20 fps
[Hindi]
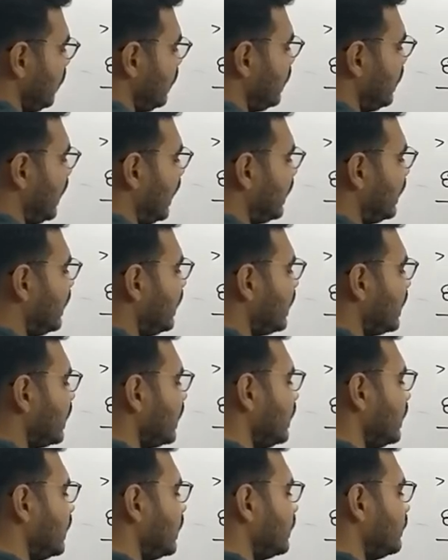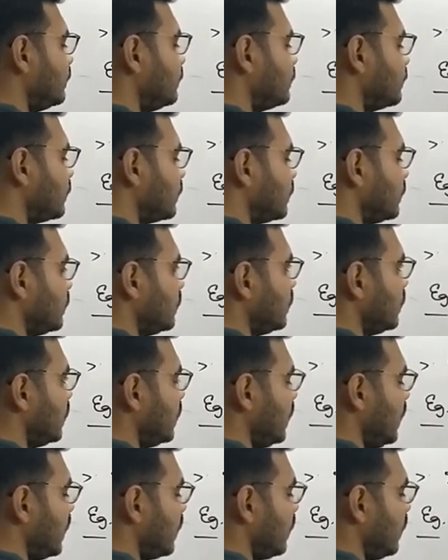लाने के लिए
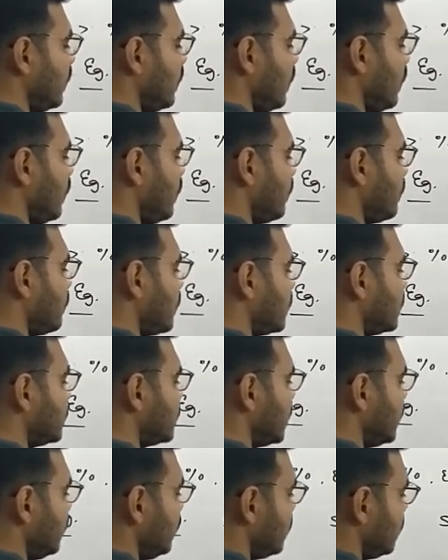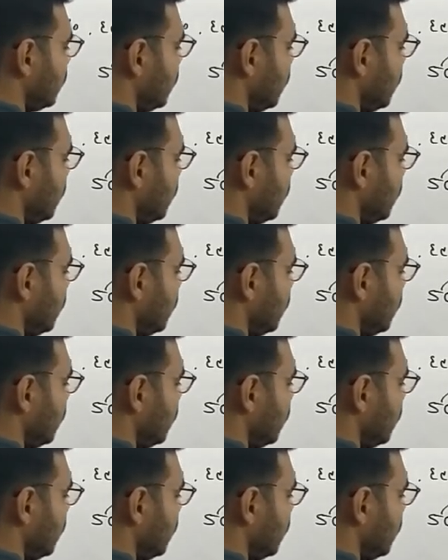ठीक है परसेंट